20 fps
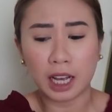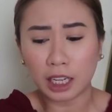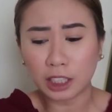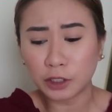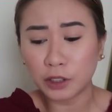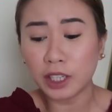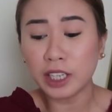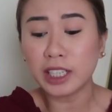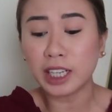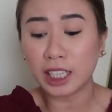
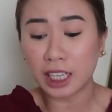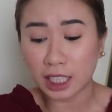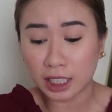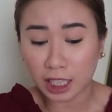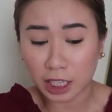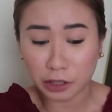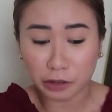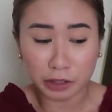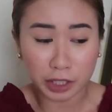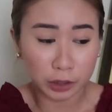Actually,
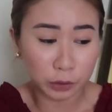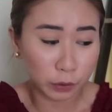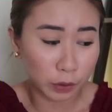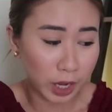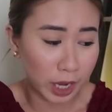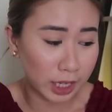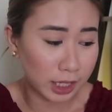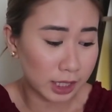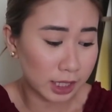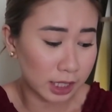nakita nyo na to
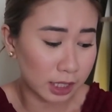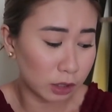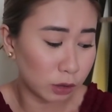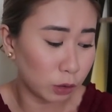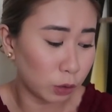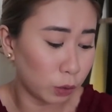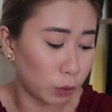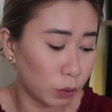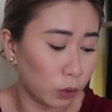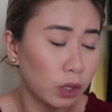guys
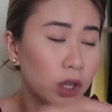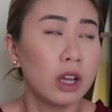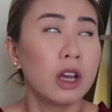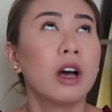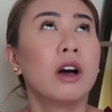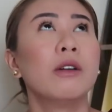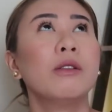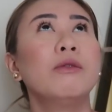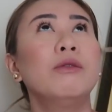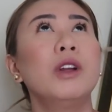nung
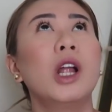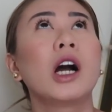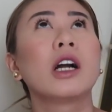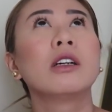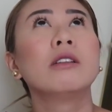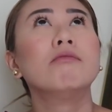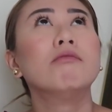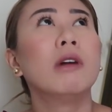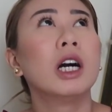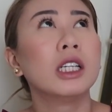
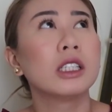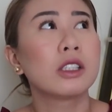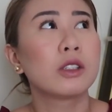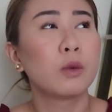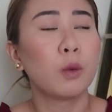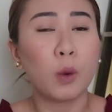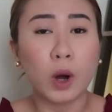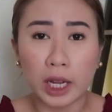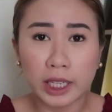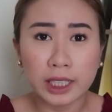
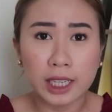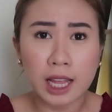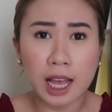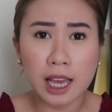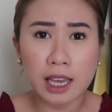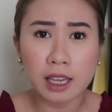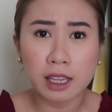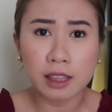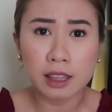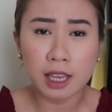Vlogmas 1,
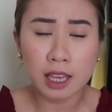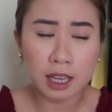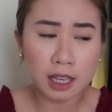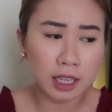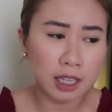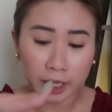I think.